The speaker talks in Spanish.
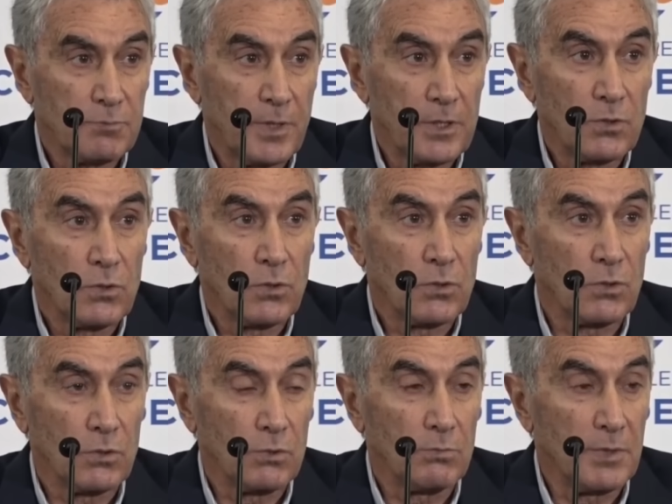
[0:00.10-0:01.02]

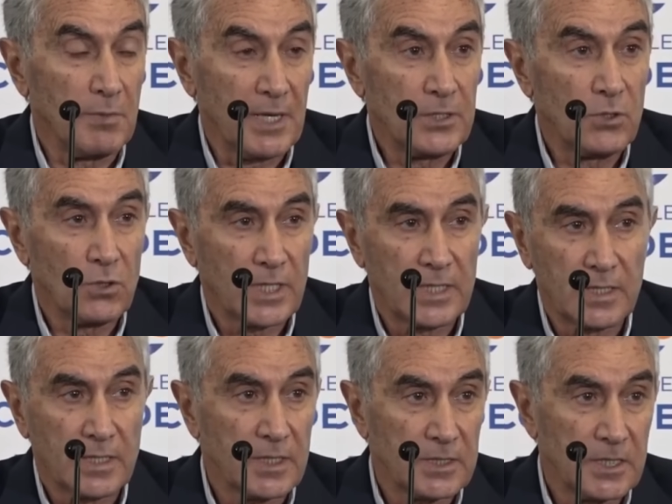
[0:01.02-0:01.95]
pero me imagino
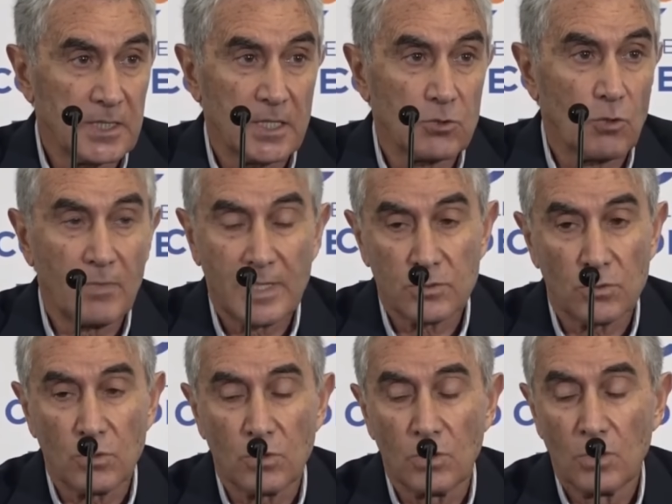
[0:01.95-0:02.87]
que, se están
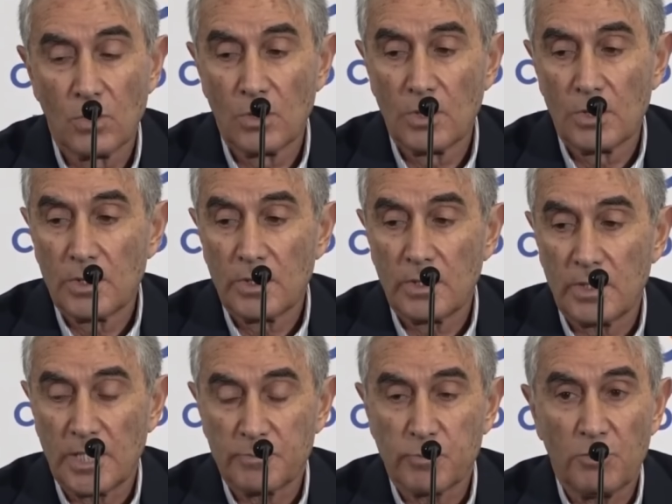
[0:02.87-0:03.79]
tomando
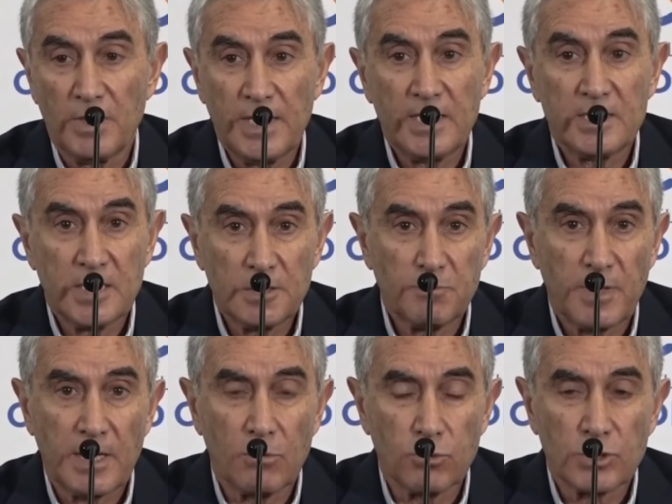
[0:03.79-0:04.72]
las providencias
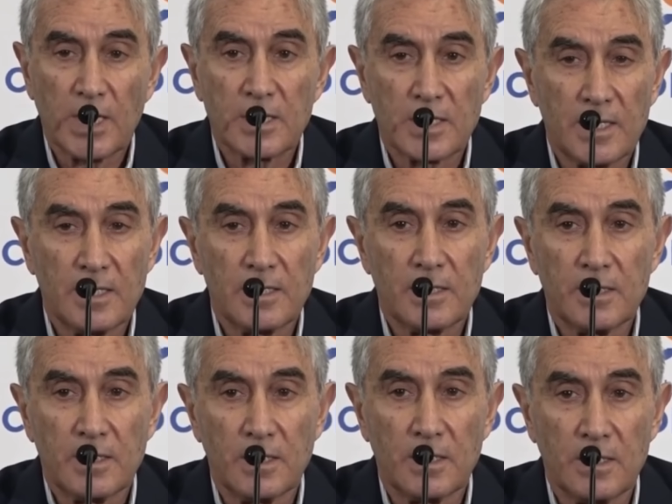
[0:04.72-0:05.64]
para buscar
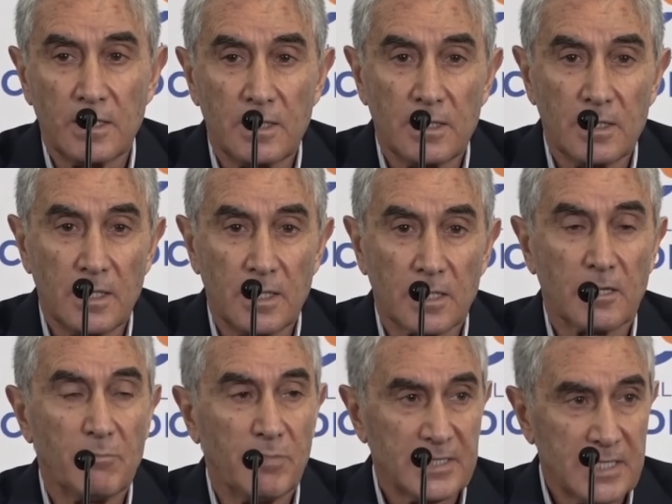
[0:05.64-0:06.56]
el,
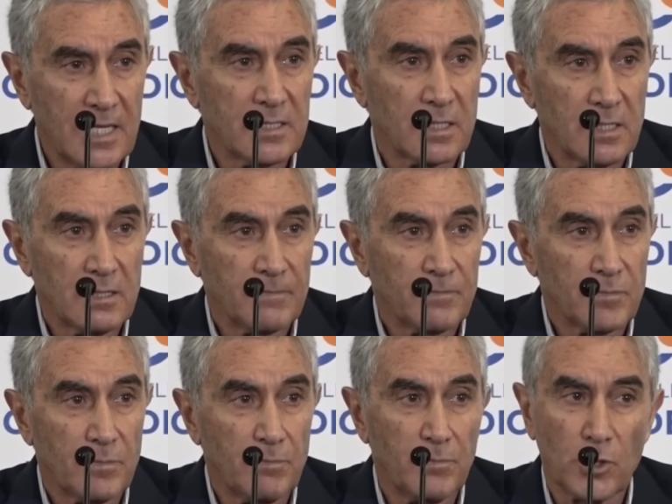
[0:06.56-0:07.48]
reemplazante.
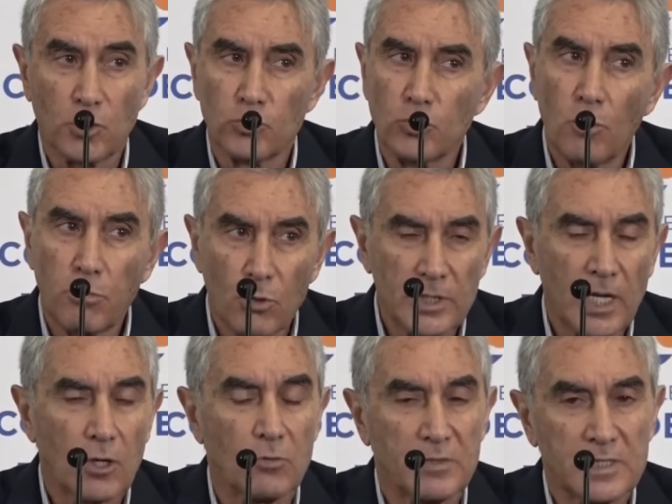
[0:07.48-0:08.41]
Pero no voy
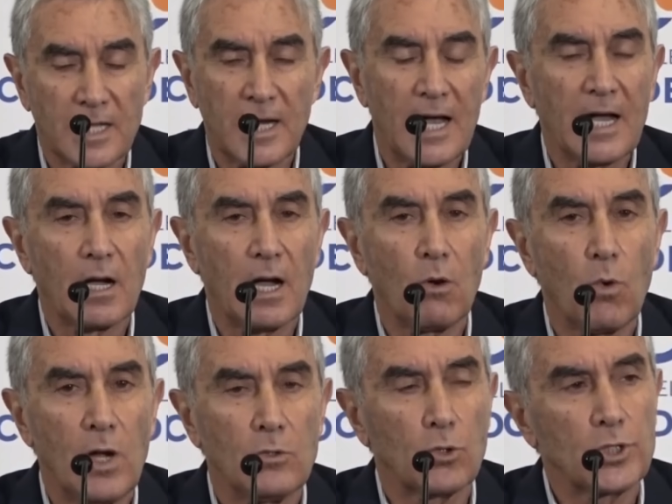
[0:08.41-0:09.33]
a comentar, a,
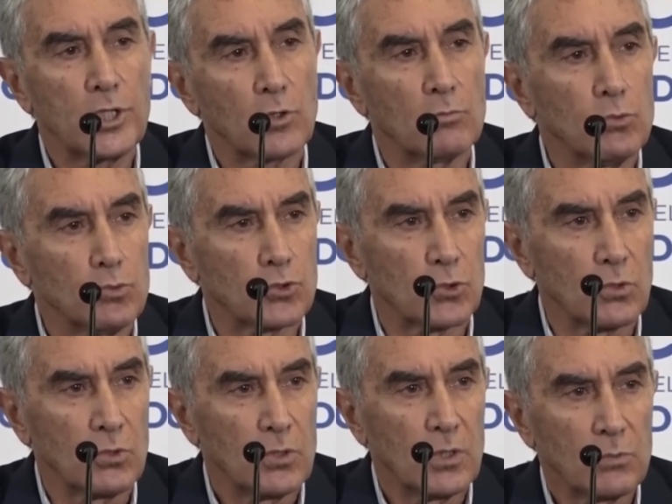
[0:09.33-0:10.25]
Juan lo quiero
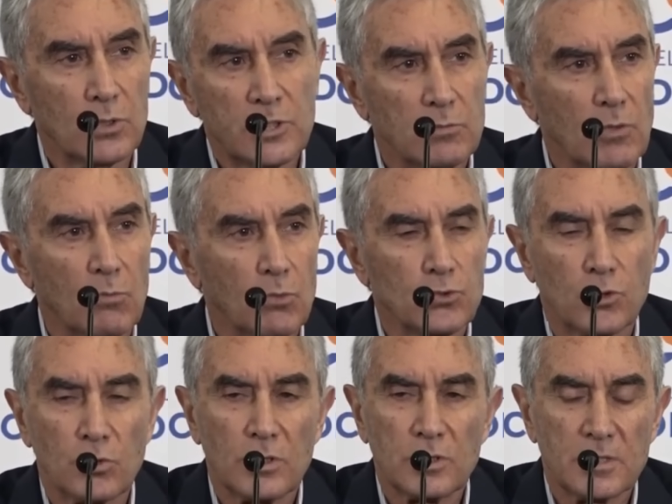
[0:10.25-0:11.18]
mucho, lo estimo
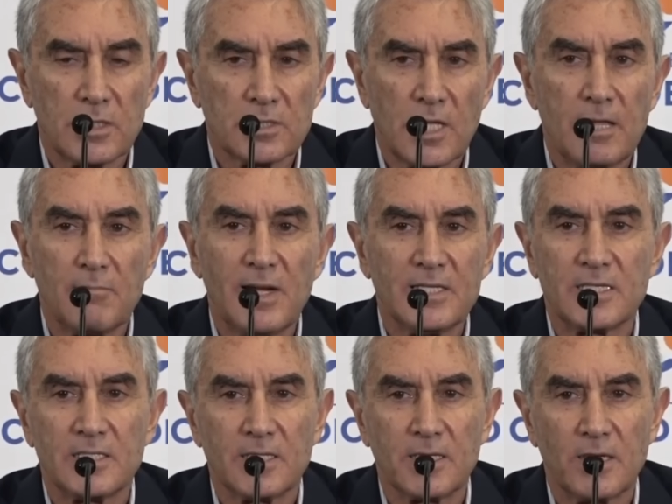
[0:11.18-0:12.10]
mucho, está de más
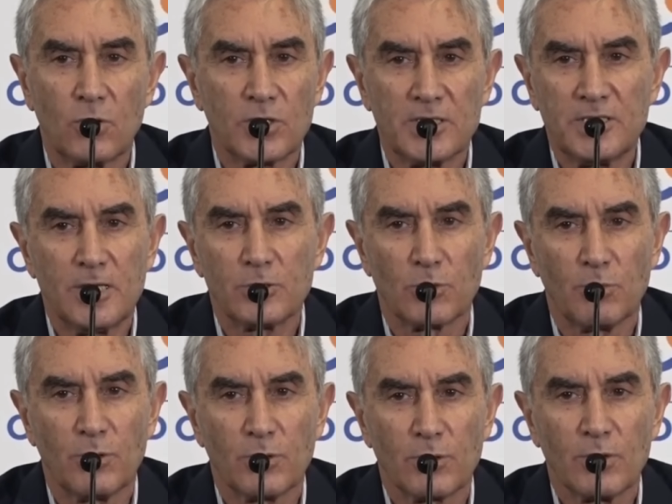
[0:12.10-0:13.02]
decirles lo que siento
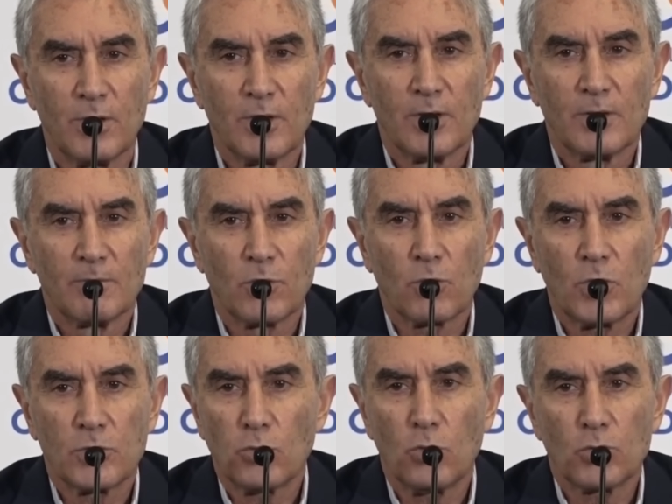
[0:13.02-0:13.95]
por, por
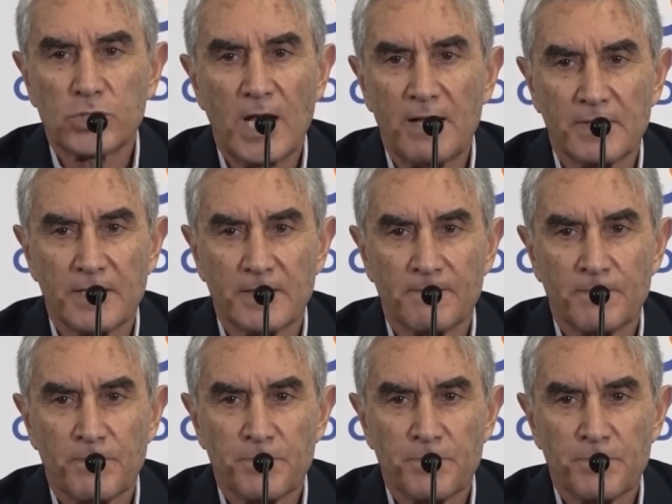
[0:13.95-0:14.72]
Juan, todos saben,